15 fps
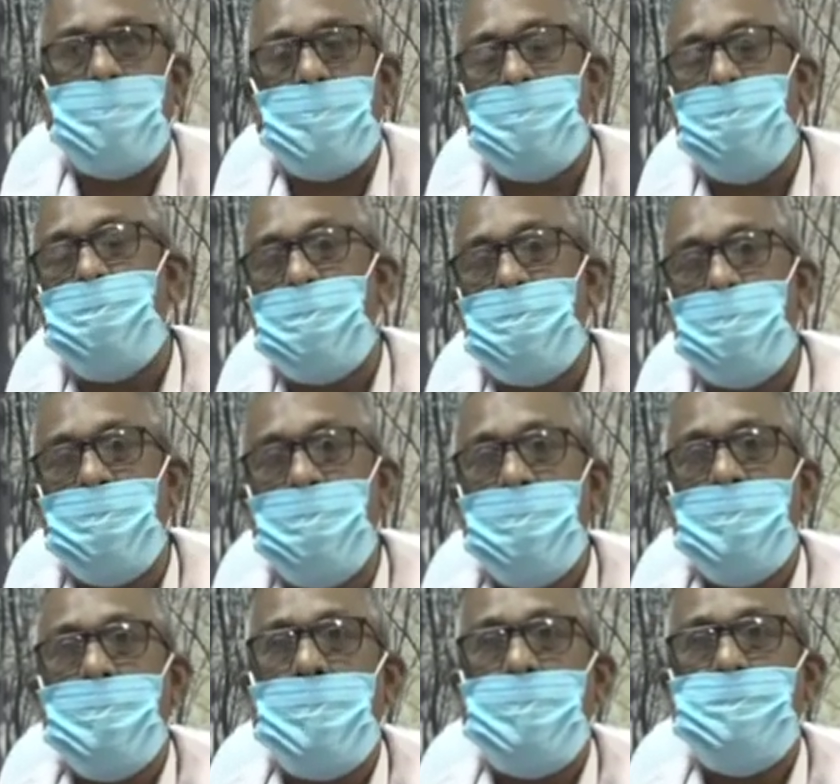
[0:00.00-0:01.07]
ஆய்வு பண்ணோம்
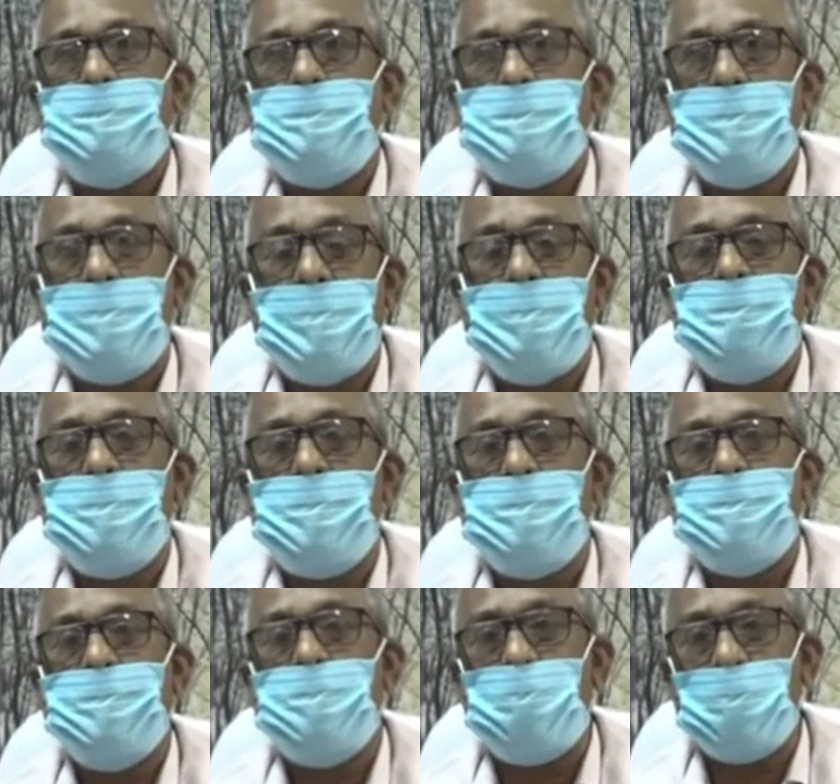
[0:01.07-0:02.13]
அது வந்து எல்லாமே
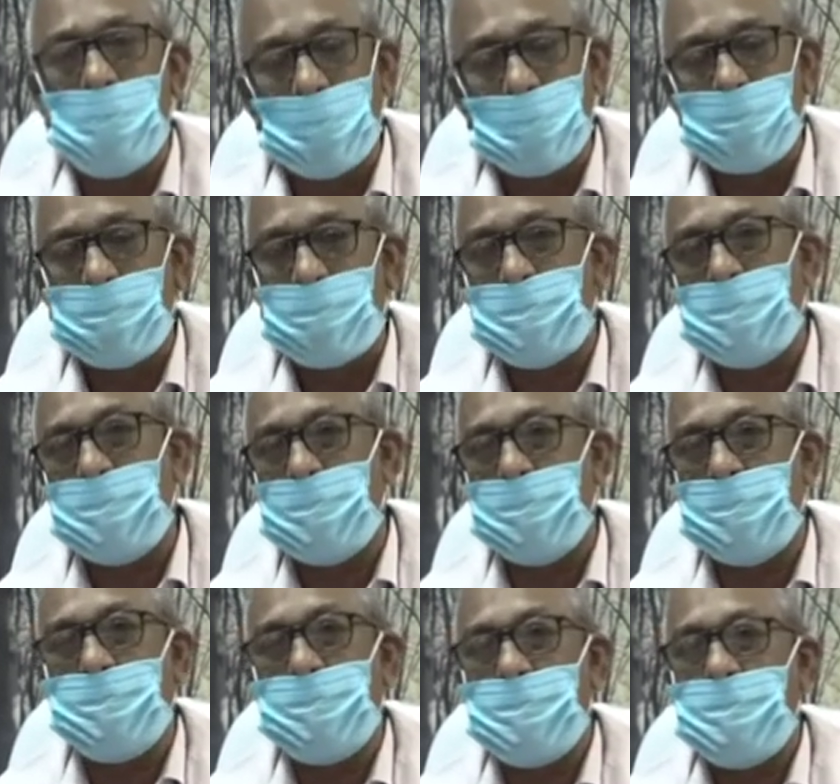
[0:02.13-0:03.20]
வந்து உள்ளூர் வெட்டுக்கிளி
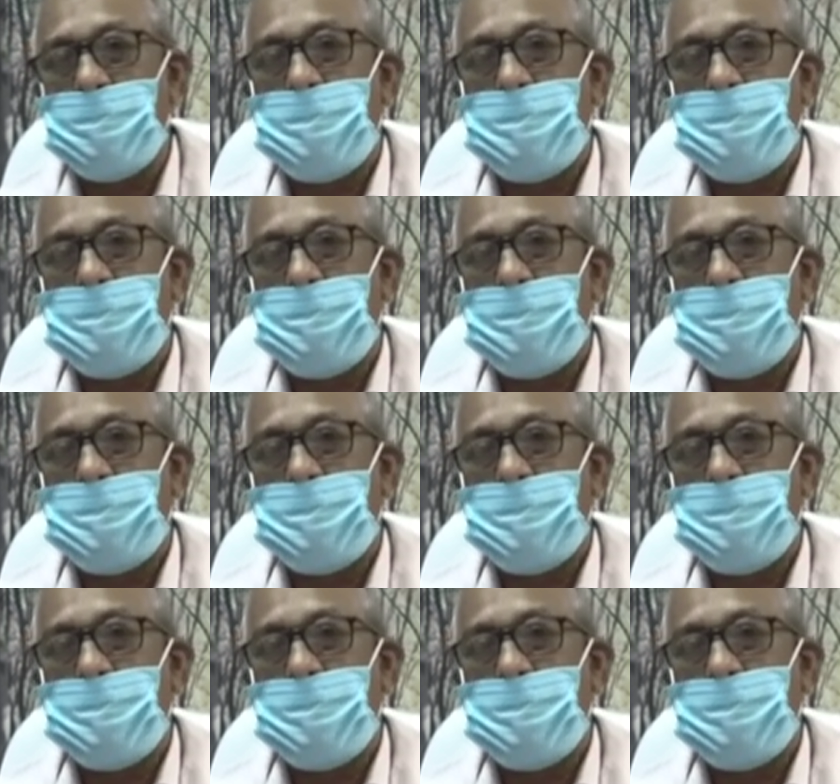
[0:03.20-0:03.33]
தான்